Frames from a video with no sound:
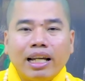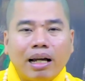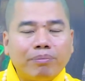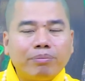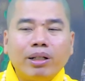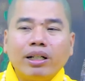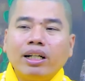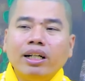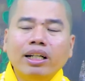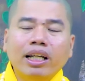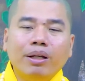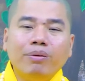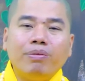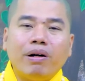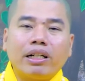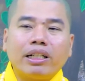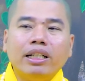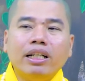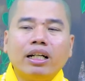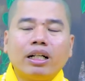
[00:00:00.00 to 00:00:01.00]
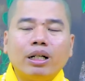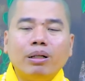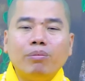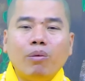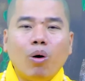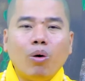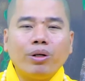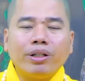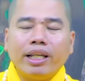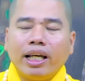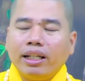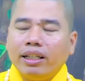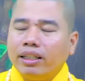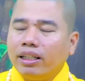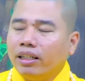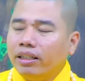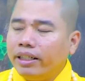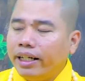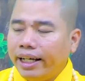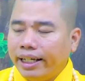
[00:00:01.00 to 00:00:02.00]
Nằm đó cứ niệm Phật đi, đừng có buồn trách
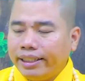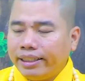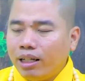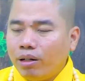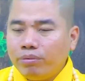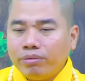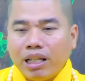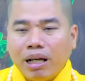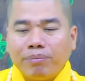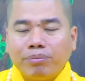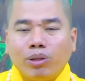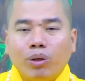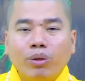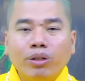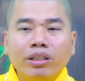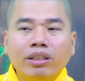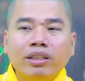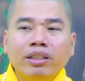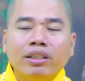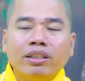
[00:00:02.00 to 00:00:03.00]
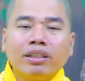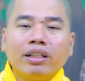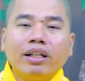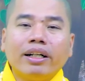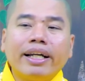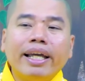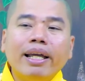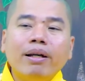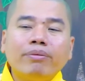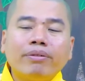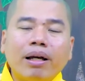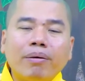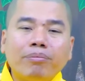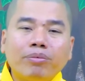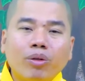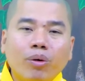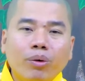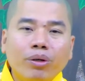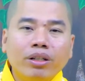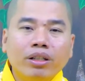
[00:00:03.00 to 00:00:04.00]
người này sao không thăm tôi, người kia không
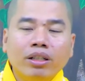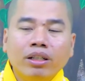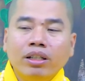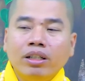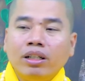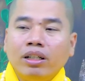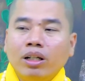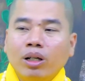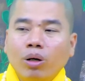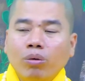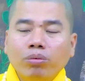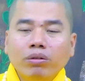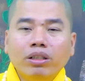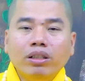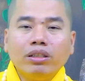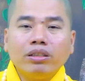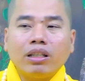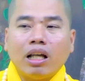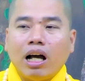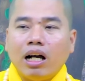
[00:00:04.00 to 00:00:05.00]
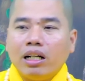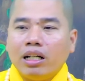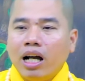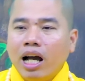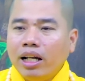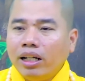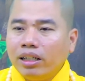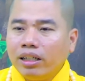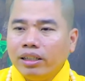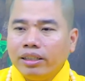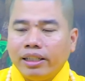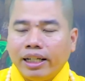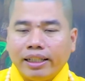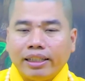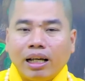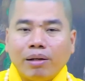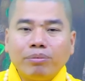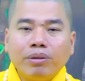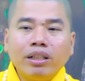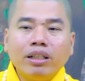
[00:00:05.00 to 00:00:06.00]
thăm tôi. Lúc đương thờ hết người
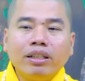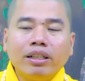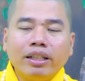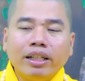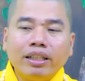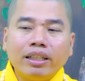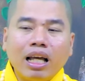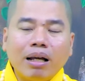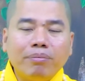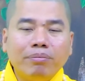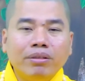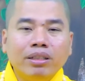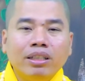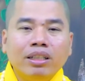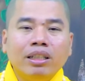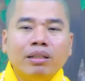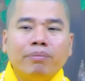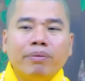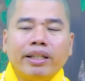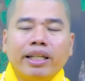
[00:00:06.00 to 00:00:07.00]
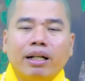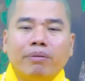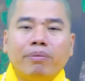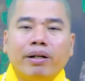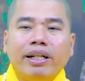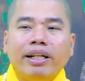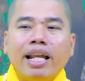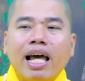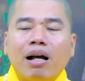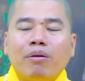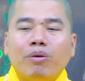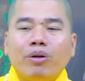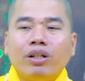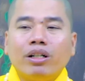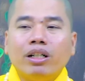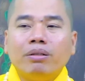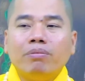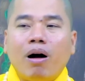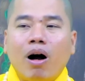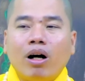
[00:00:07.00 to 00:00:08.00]
này thăm tới người kia thăm. Bây giờ bệnh đau
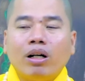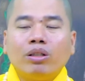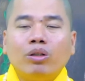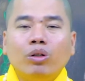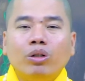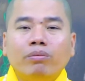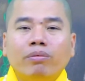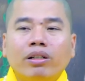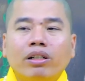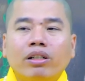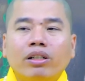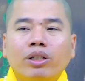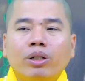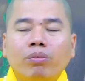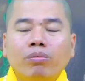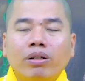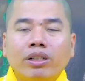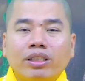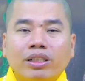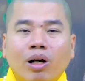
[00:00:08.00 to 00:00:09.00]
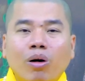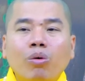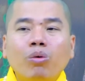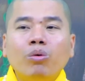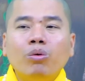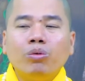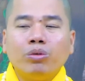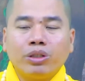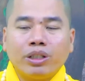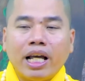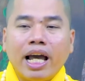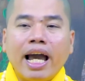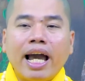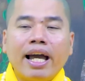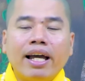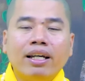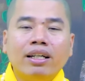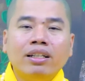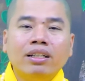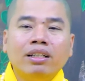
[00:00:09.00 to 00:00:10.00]
mọi người bỏ tôi, mọi người đúng là xấu
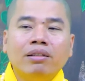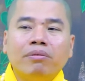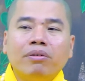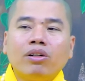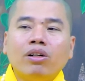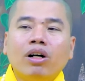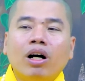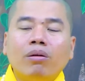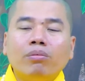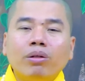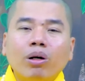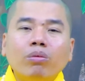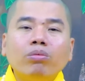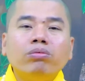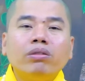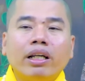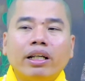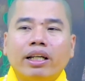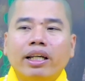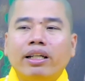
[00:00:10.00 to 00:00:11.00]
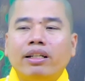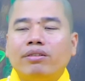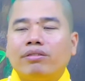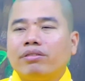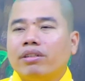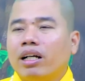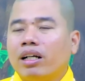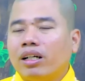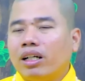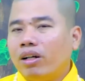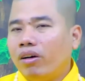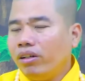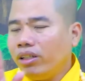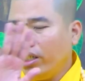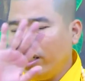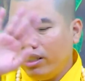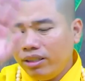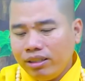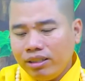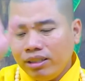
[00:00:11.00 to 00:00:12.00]
xa, mọi người không đúng này kia được. Đừng có
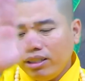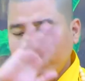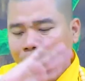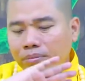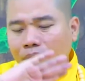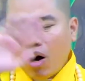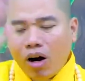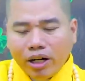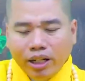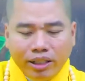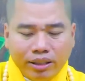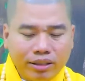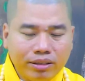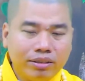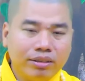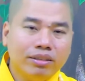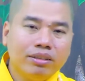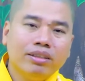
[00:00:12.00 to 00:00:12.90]
nói gì nữa, bỏ đi.